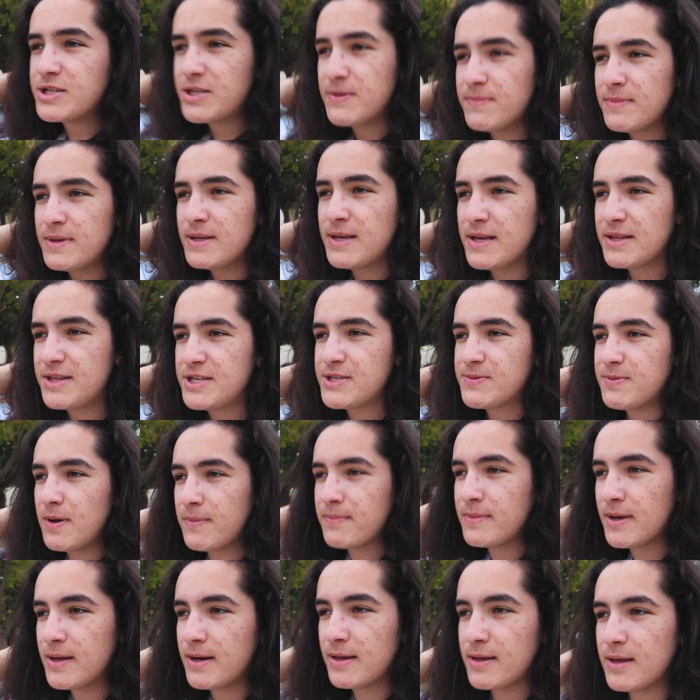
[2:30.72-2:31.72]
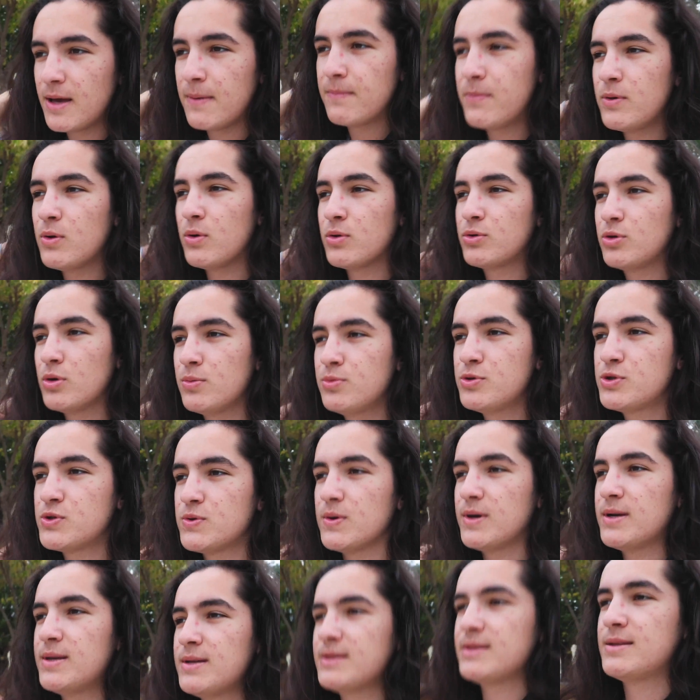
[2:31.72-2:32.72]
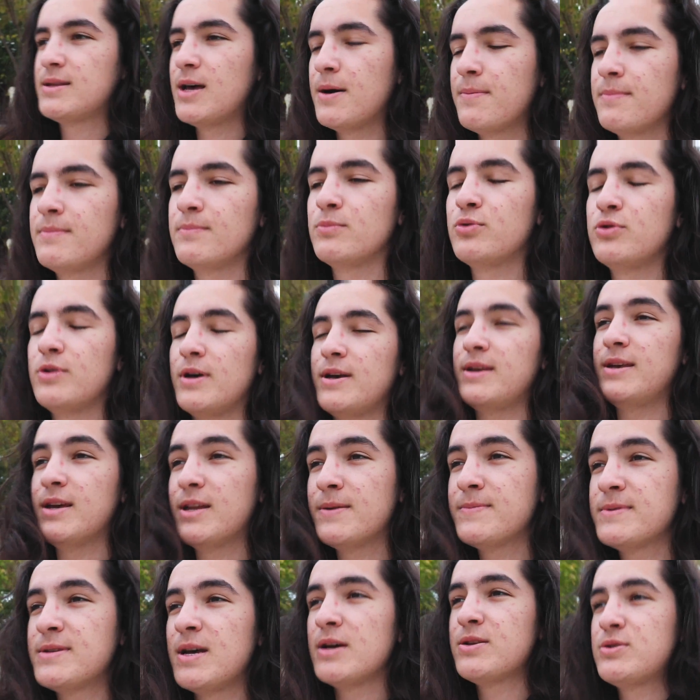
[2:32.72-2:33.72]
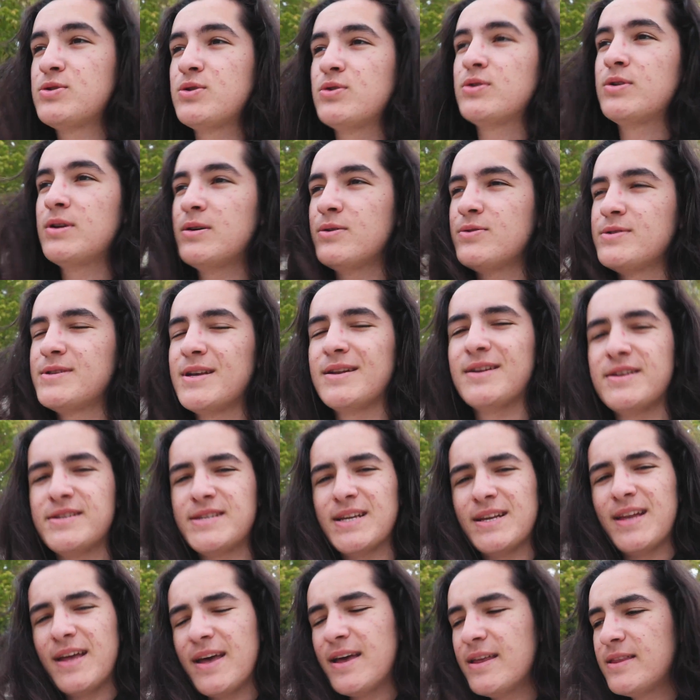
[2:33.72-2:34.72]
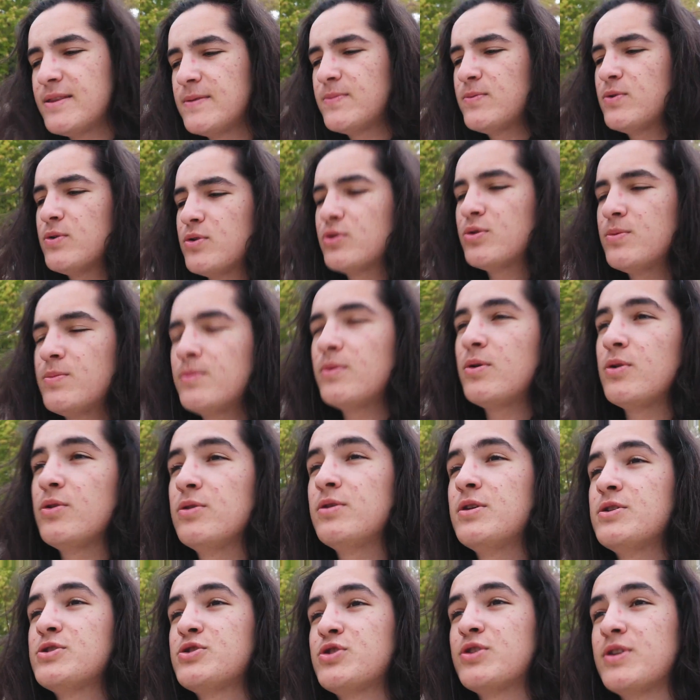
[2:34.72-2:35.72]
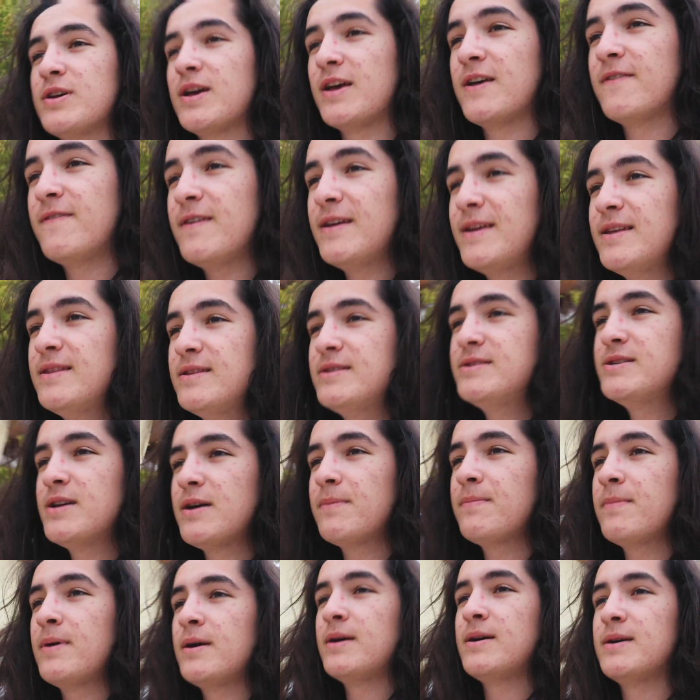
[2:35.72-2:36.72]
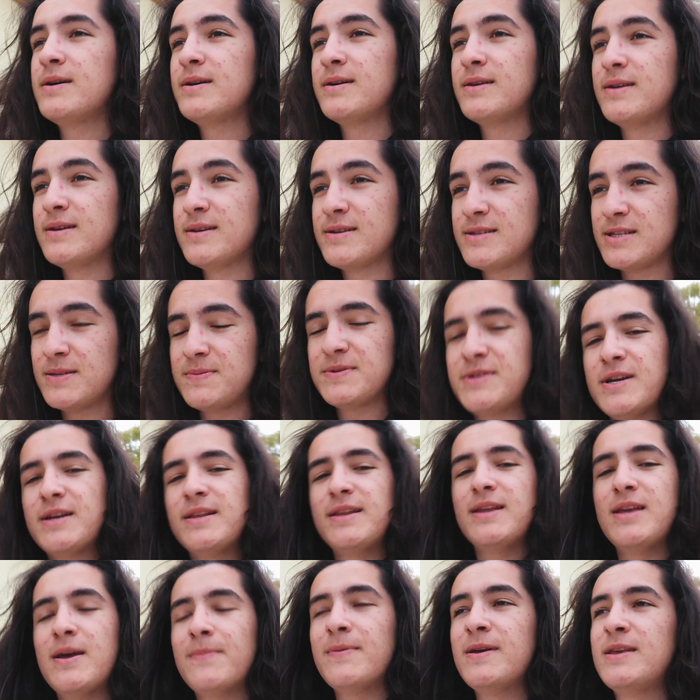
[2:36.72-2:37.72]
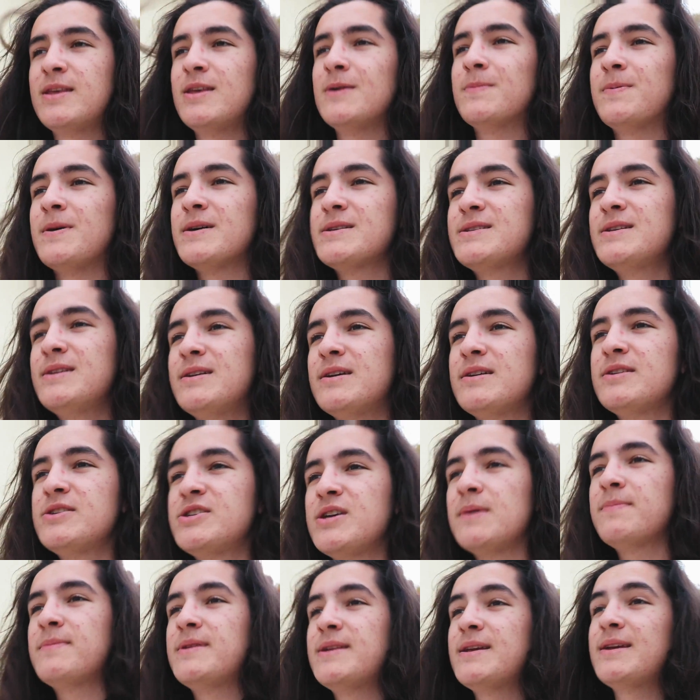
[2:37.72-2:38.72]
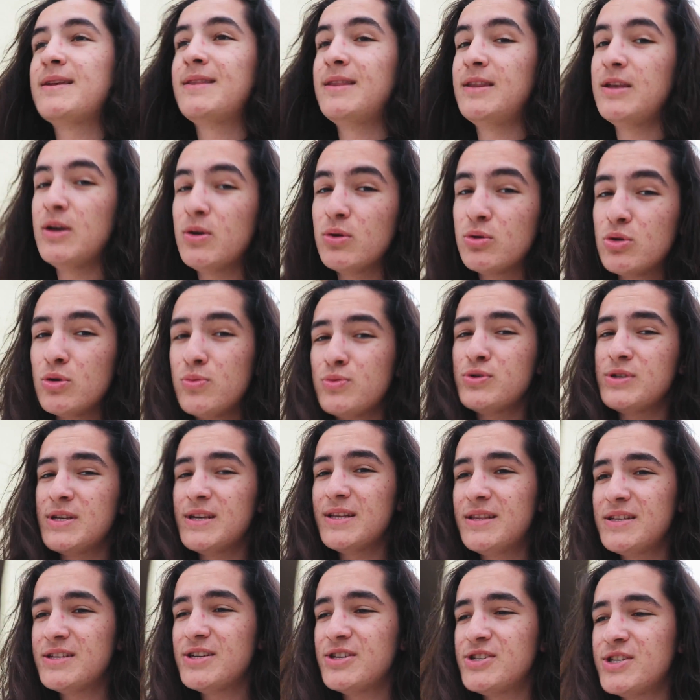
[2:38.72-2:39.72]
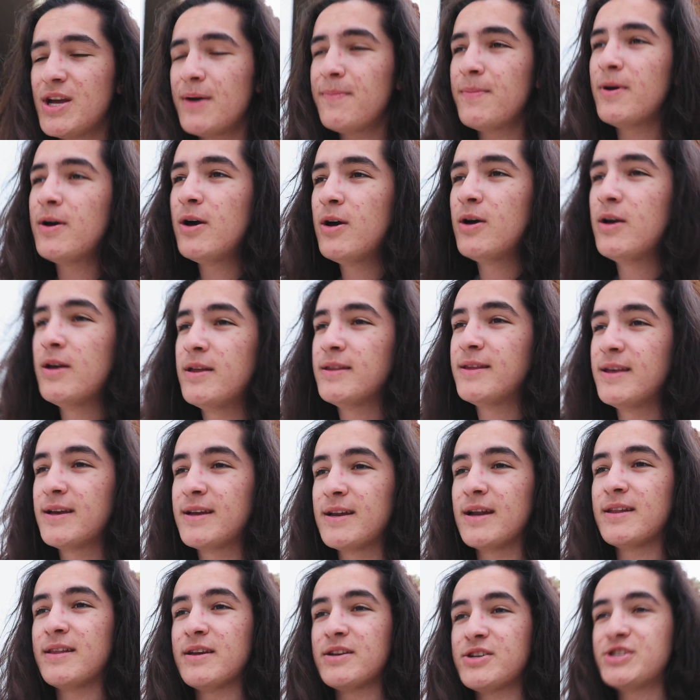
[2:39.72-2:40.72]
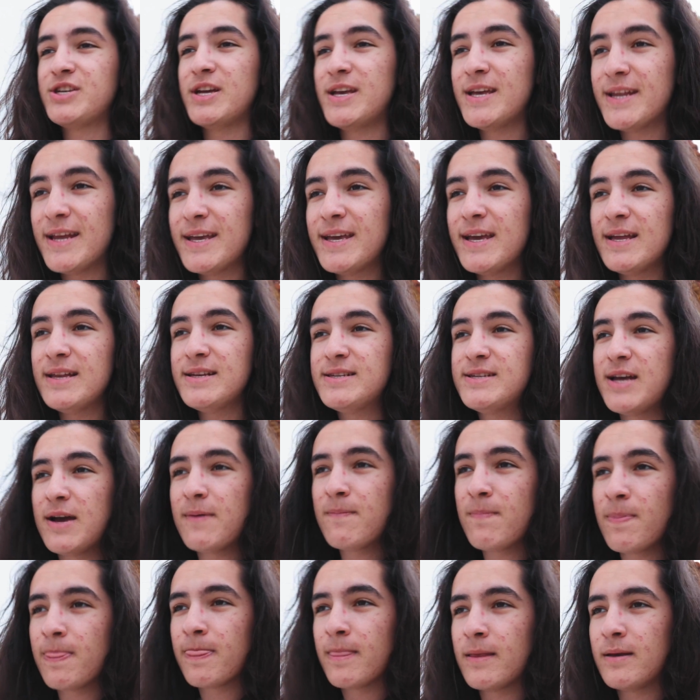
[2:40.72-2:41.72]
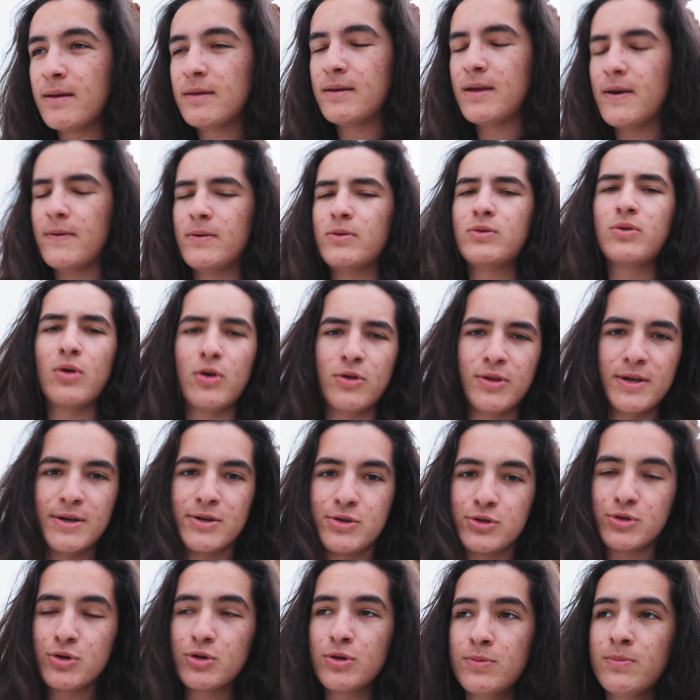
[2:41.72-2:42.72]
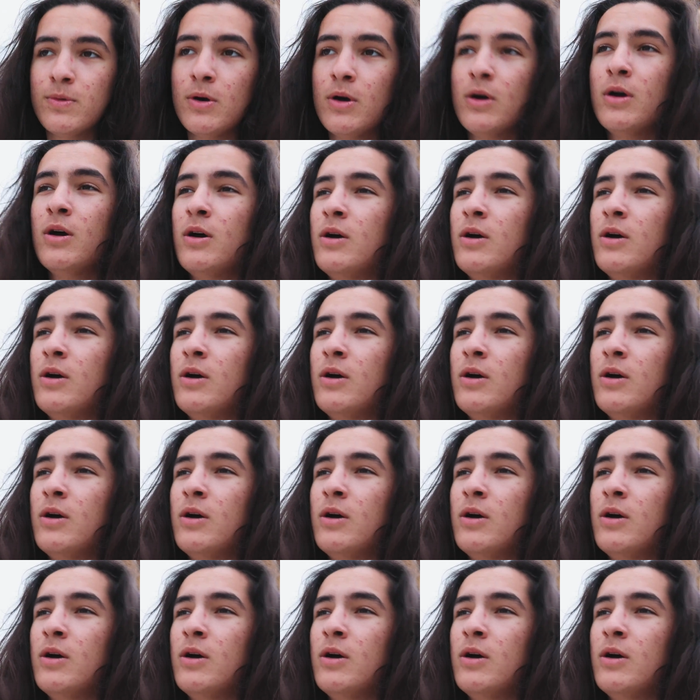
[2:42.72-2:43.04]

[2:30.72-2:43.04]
Şimdi yetişmem gereken bir otobüs var. Tam bundan yarım saat sonra o yüzden acele etmiyorum. Ondan sonra eve gideceğim. Hızlı bir şekilde yemek yiyip hazırlanacağım. Direkt diğer otobüse yetişeceğim. Tekrardan şehire geleceğim. Evet köyde yaşıyorum.